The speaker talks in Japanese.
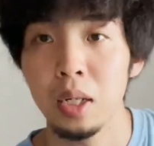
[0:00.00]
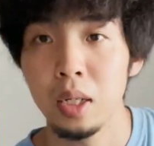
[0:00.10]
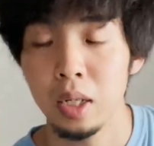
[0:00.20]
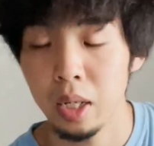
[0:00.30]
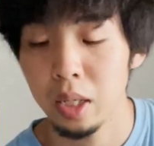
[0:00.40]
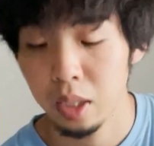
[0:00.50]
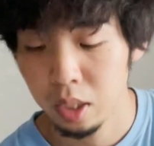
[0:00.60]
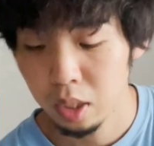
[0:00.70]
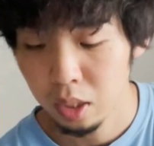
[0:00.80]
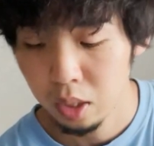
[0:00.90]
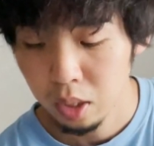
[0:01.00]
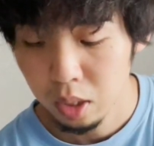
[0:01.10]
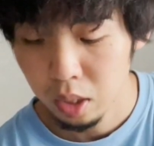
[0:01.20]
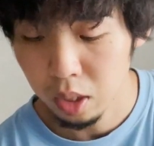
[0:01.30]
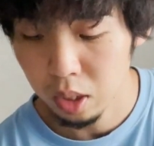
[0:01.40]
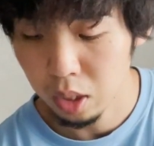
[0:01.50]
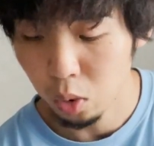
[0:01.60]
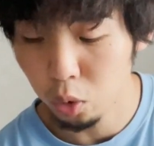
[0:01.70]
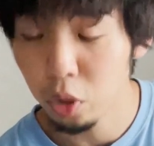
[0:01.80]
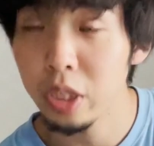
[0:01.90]
はい。えー、
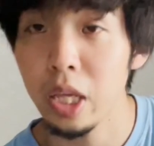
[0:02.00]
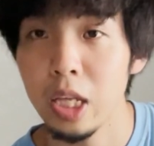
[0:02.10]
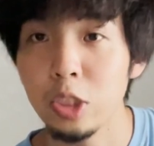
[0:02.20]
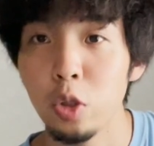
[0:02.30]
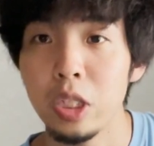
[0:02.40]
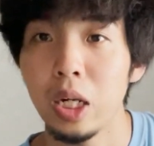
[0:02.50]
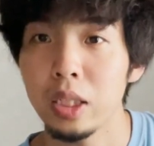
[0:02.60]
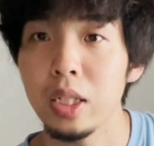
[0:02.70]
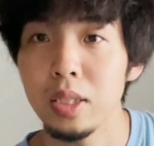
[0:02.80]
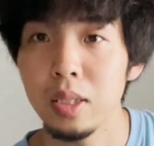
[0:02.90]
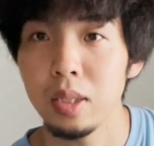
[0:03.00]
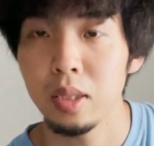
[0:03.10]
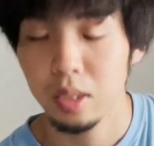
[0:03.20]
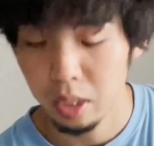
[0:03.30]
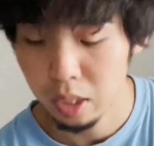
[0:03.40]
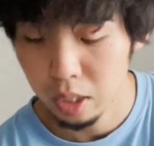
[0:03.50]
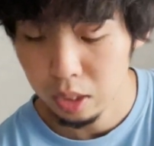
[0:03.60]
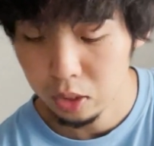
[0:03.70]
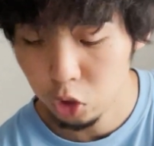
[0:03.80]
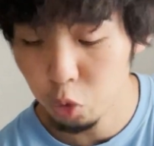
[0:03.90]
この2点非常に痛かったです。はい。
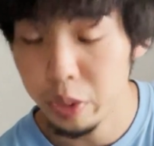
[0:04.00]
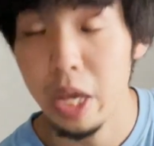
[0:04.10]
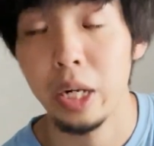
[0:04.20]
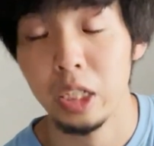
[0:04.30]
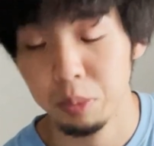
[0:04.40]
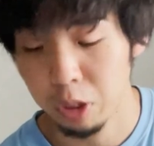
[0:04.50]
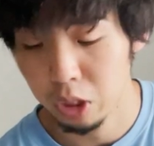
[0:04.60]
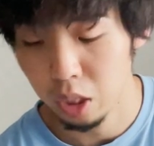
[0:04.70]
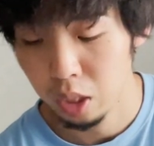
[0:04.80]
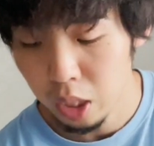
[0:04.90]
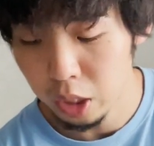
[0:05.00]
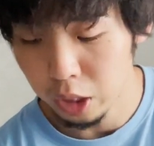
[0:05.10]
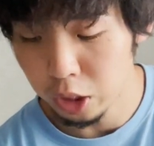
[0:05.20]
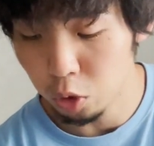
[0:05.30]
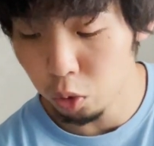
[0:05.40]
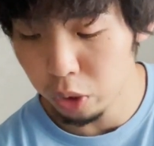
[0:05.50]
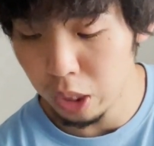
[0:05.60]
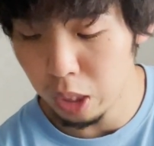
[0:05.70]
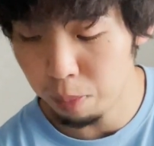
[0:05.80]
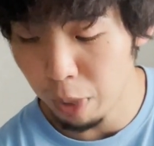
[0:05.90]
守備でやらかしました。えー、しかしこの
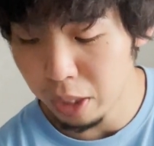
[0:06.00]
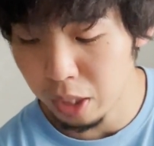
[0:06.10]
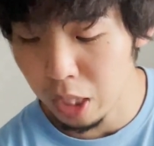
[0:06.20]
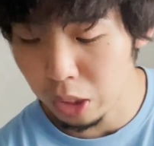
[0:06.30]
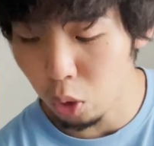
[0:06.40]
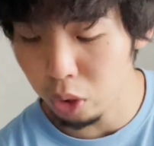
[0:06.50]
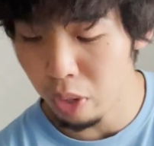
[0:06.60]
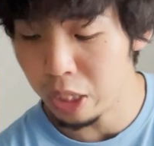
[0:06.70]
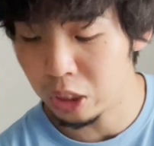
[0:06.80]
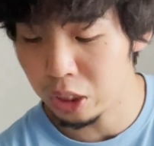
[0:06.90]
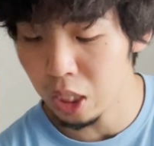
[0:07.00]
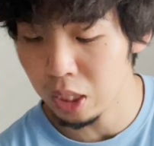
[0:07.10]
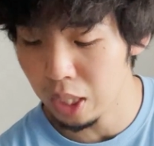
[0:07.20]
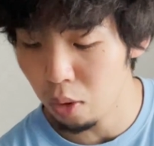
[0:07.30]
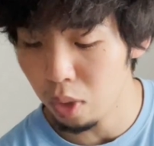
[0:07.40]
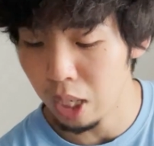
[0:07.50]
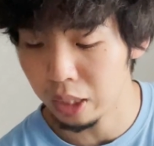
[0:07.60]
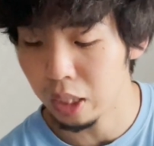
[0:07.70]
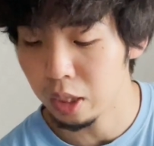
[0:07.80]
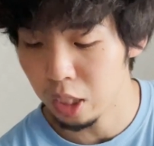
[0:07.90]
日、バッティングの方では1安打を
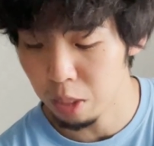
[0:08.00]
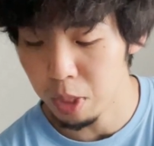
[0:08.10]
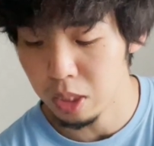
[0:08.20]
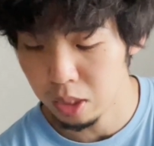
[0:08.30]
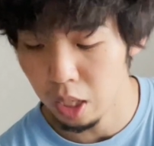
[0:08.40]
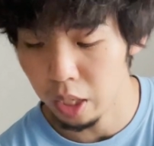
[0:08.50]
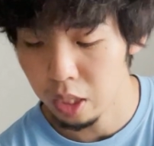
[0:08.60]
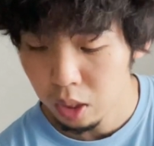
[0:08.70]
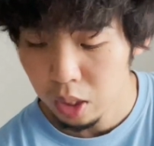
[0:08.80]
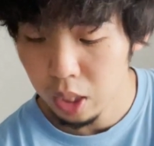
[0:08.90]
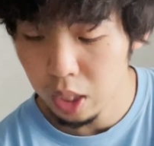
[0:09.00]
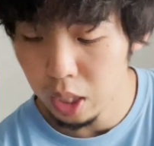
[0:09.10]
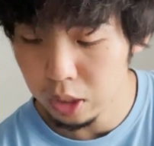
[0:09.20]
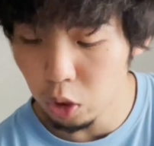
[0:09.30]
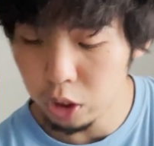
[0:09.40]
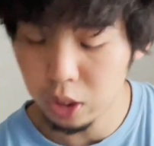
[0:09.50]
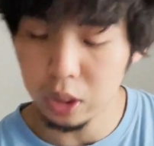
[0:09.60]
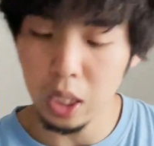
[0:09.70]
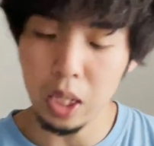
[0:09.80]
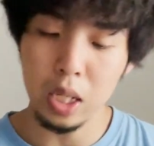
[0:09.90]
放っています。はい。えー、そ
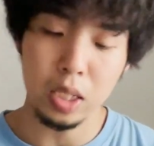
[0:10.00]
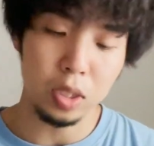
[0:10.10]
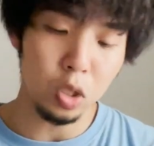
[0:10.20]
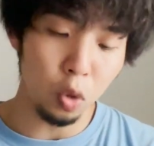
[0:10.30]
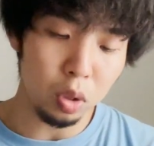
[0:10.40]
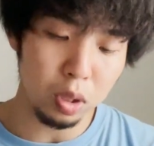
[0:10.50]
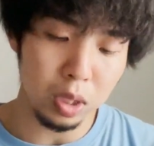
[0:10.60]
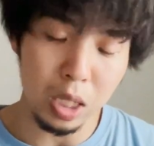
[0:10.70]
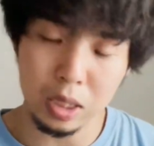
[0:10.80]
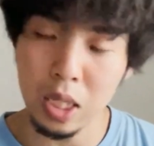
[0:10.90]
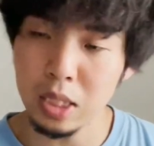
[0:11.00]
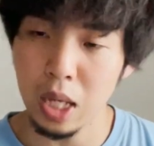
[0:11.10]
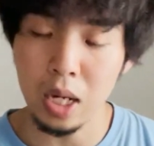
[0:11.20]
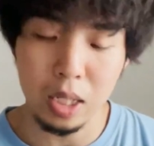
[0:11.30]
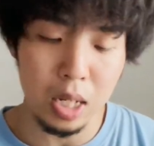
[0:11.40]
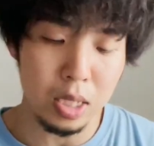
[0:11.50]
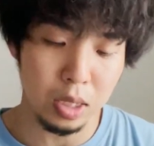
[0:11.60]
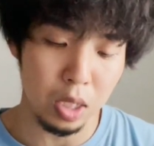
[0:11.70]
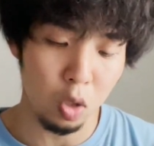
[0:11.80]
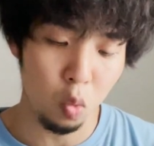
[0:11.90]
して、えー、次のロッ手戦3連
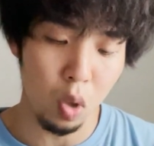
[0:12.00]
戦